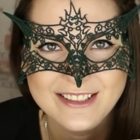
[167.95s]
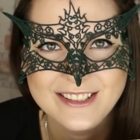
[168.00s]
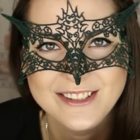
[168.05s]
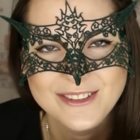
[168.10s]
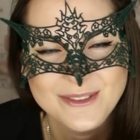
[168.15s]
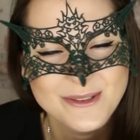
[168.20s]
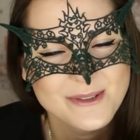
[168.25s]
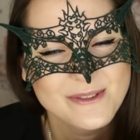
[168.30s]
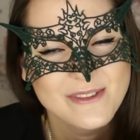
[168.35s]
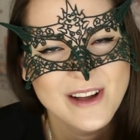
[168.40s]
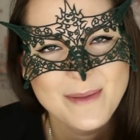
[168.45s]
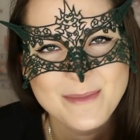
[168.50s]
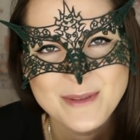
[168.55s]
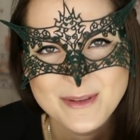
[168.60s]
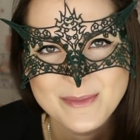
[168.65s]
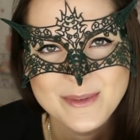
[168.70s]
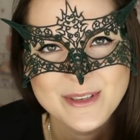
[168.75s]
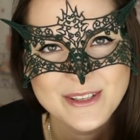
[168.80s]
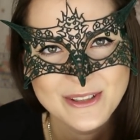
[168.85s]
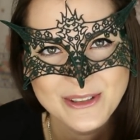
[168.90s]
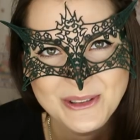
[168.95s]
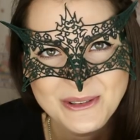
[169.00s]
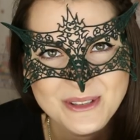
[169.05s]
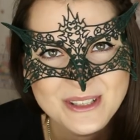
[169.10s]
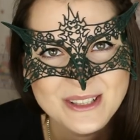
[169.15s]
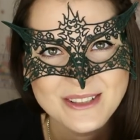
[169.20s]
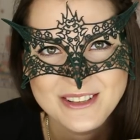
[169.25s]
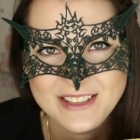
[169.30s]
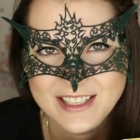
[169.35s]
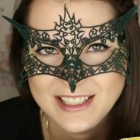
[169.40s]
что с вами смешного
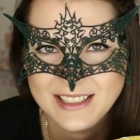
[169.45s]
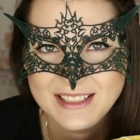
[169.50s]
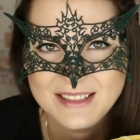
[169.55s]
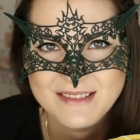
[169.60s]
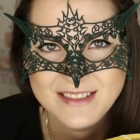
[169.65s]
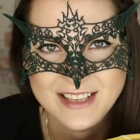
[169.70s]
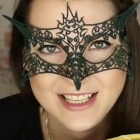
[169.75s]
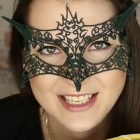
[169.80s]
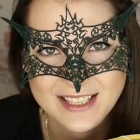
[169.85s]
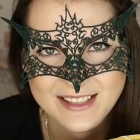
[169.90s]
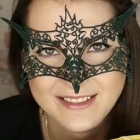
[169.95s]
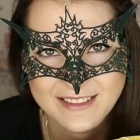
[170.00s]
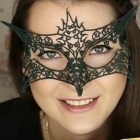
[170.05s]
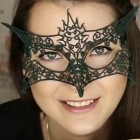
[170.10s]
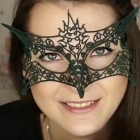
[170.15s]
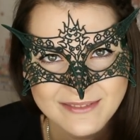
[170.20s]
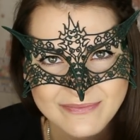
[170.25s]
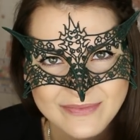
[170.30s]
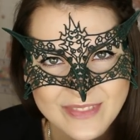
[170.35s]
случалось в детстве.